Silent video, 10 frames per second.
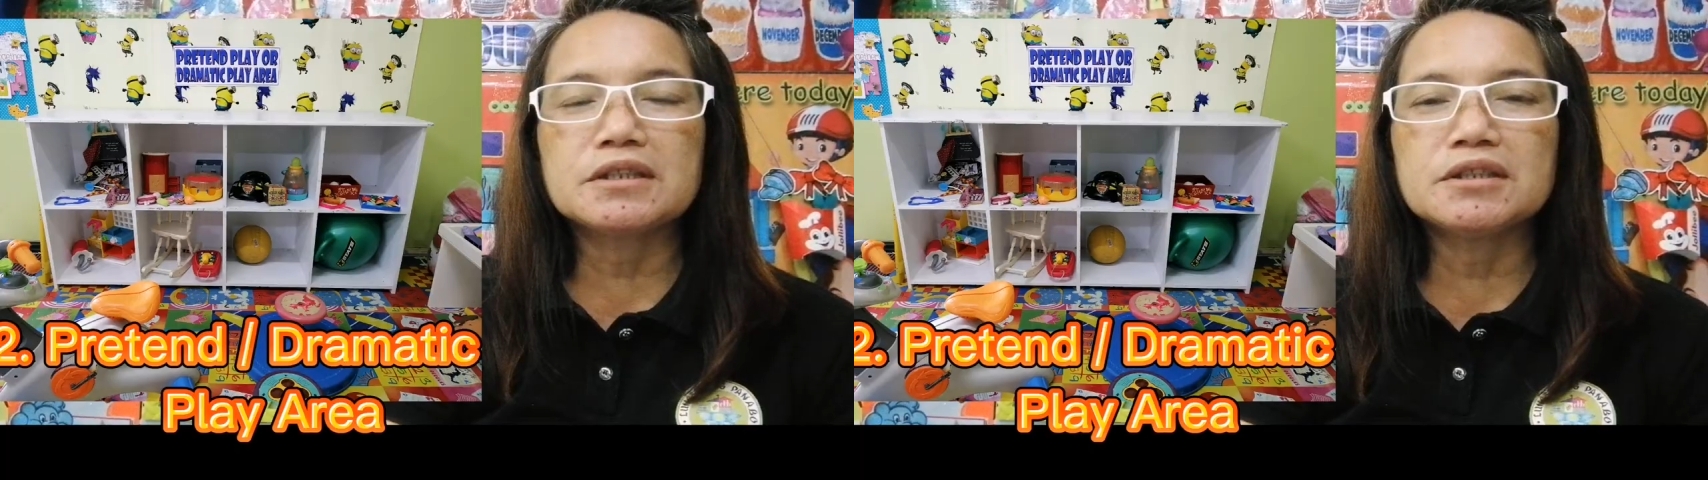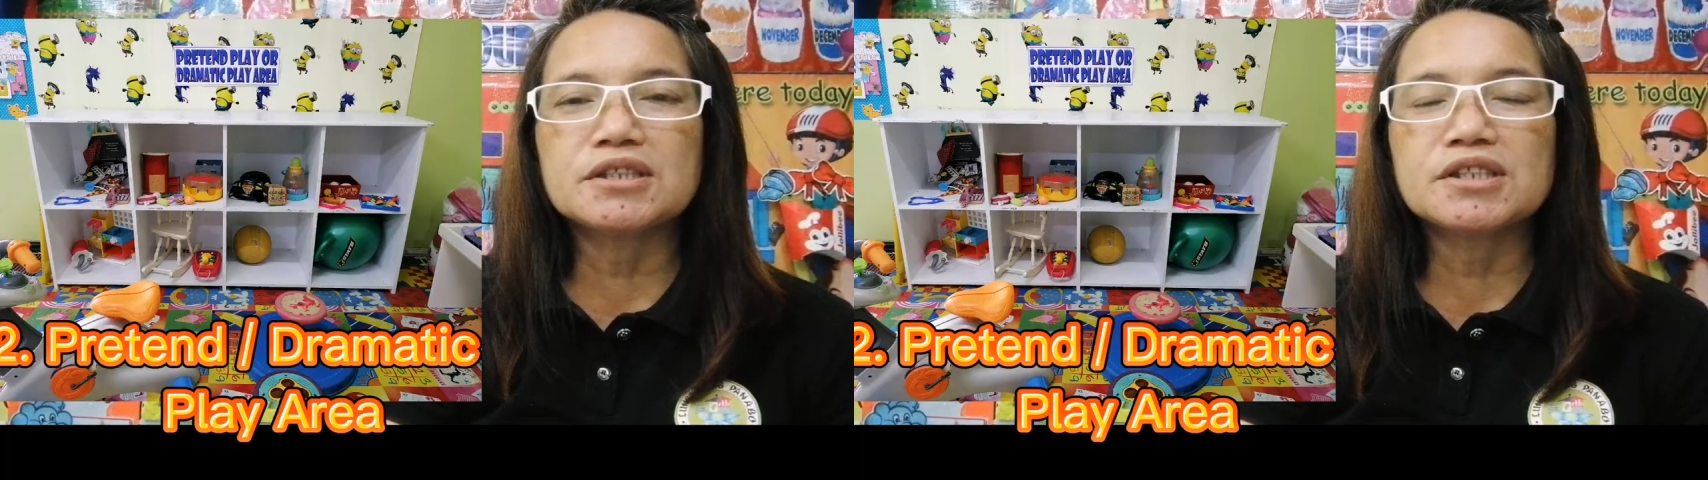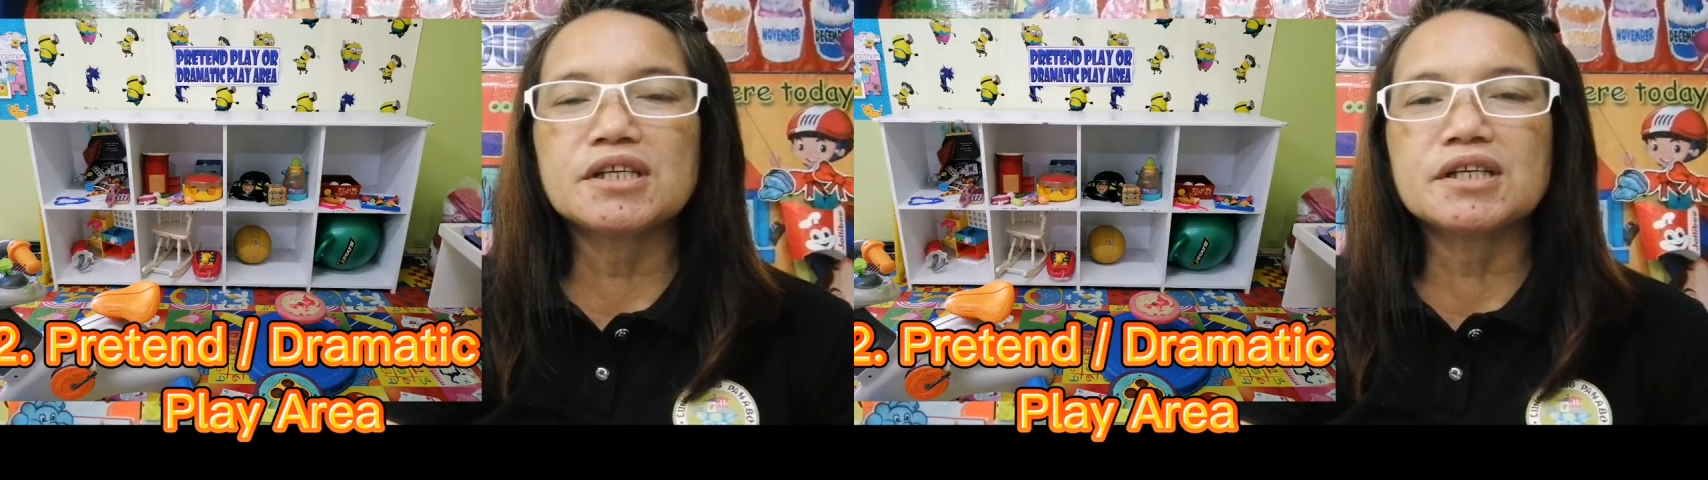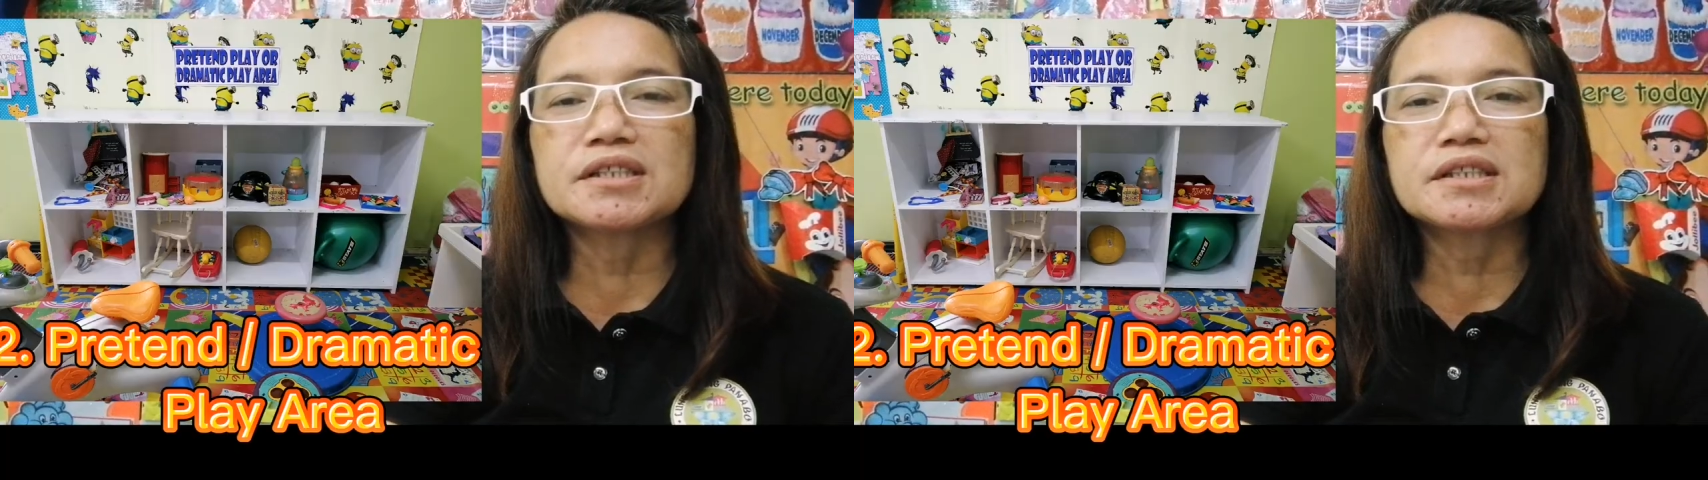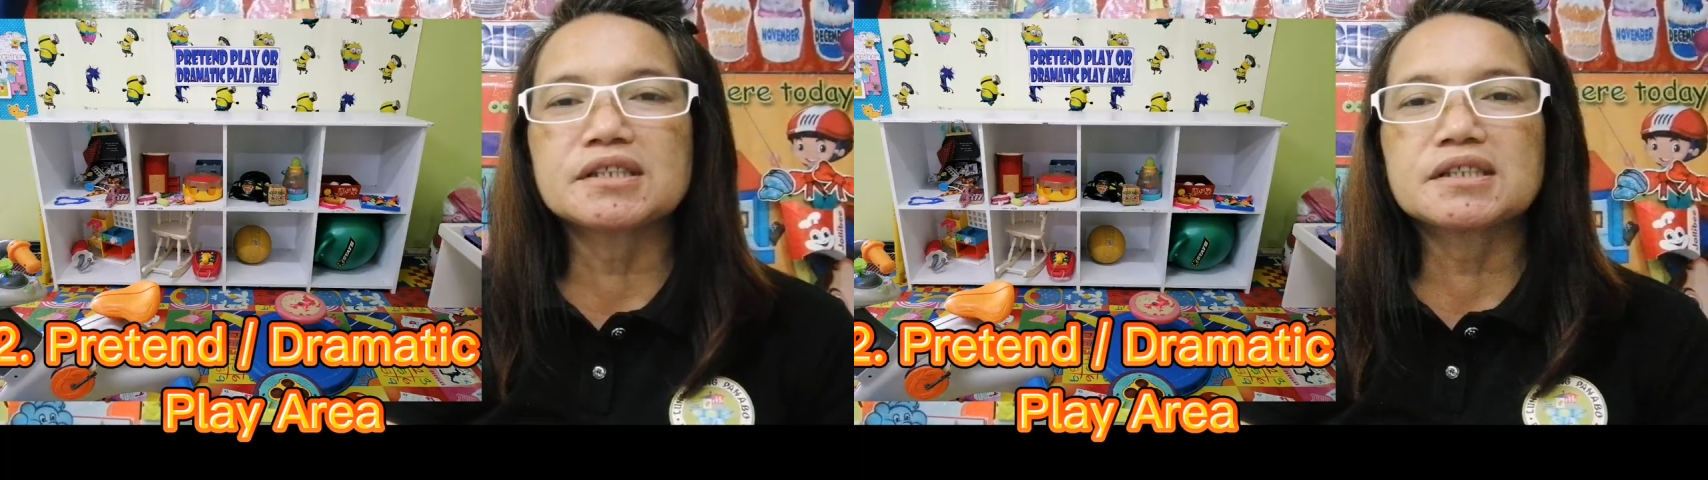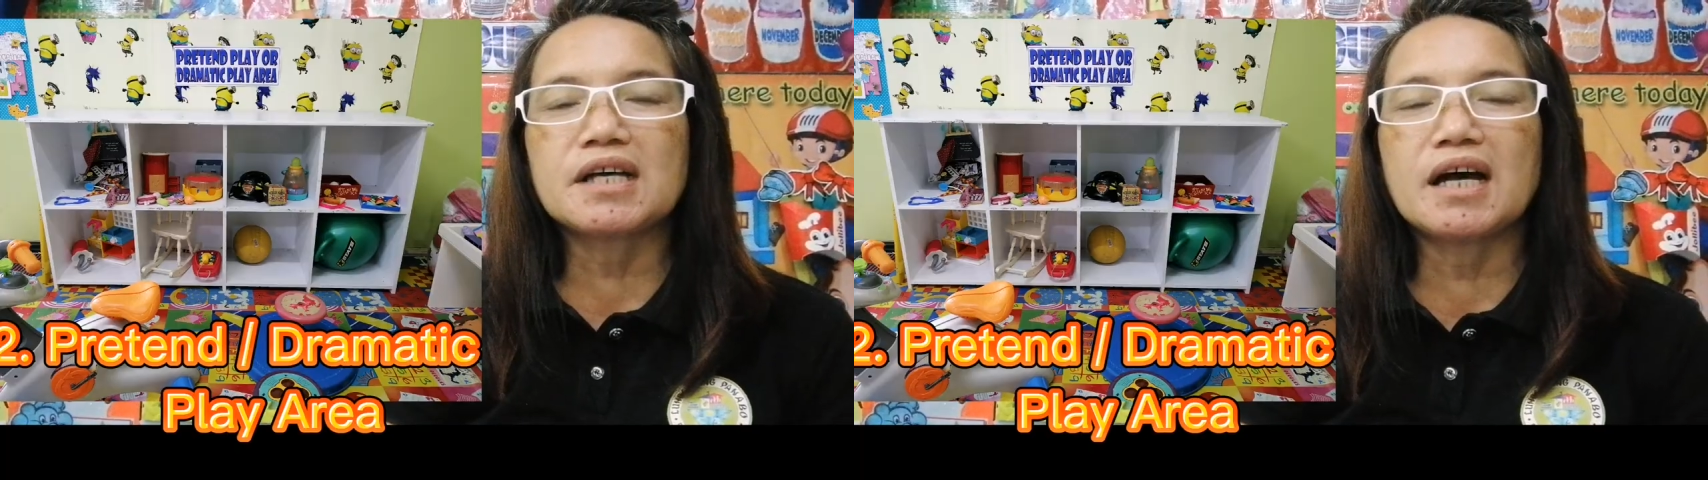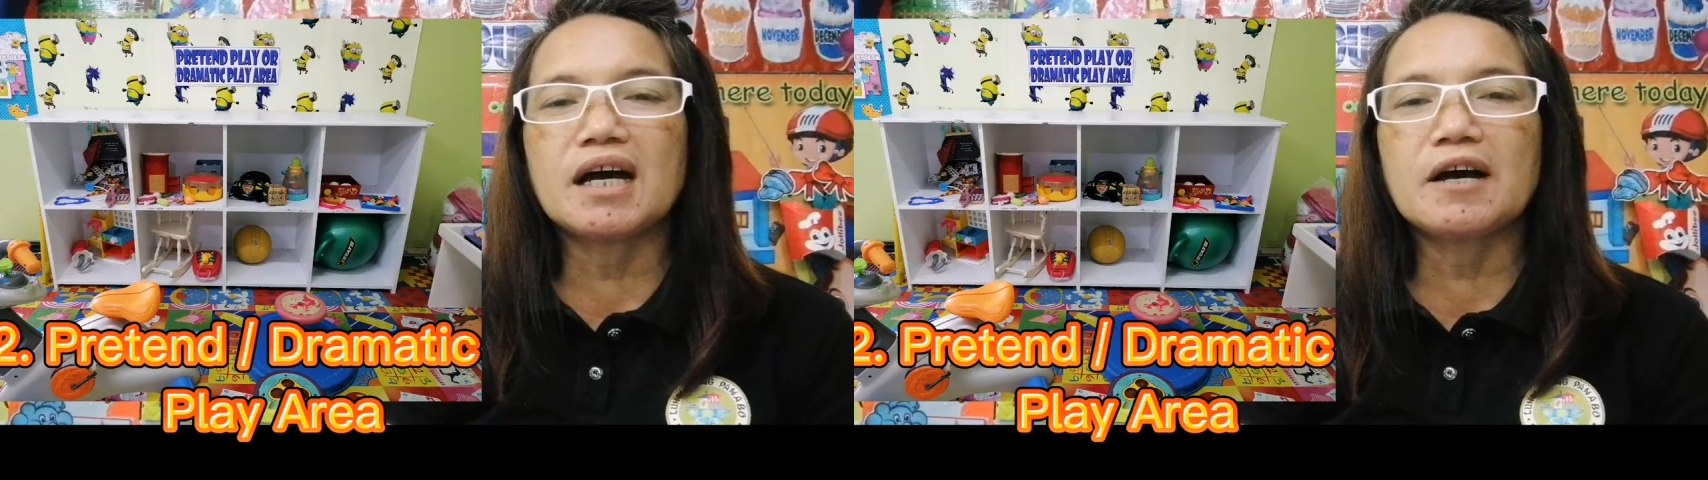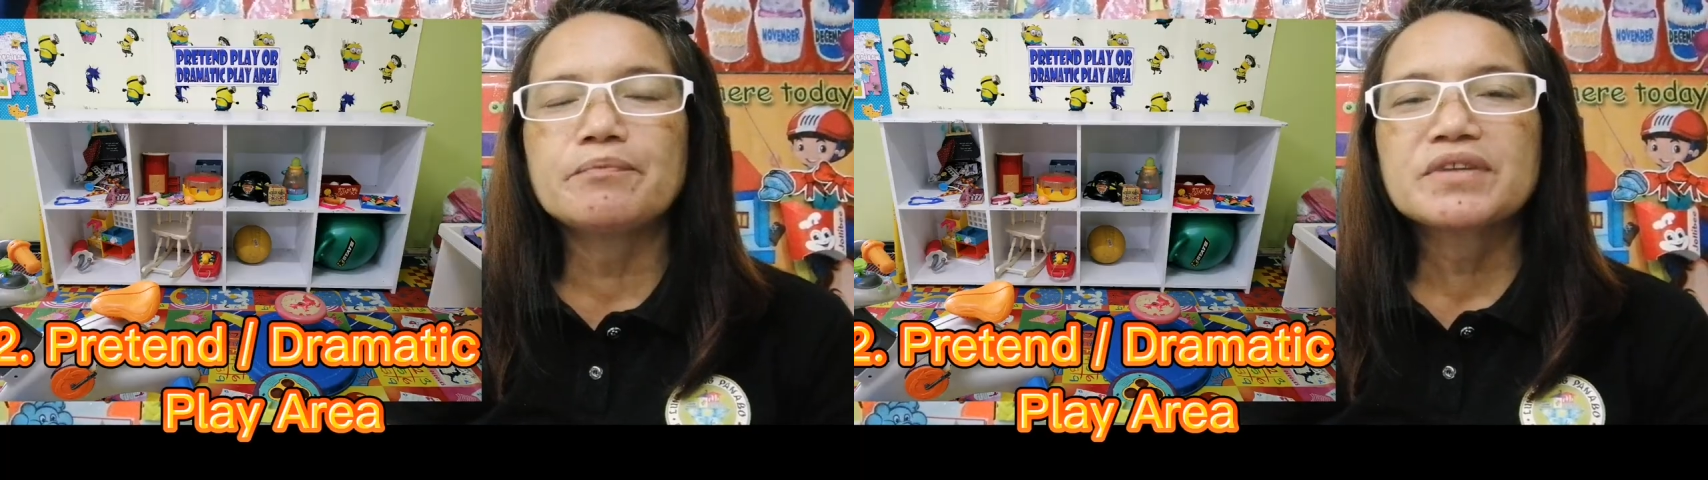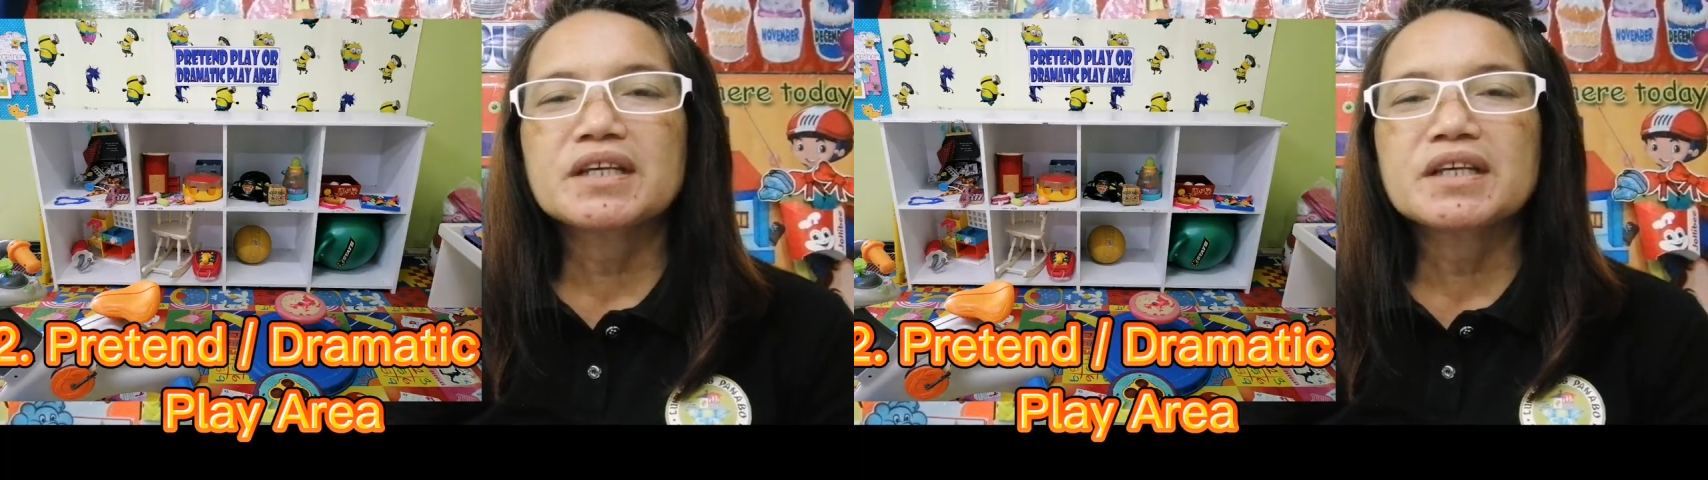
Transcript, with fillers: this is, uh,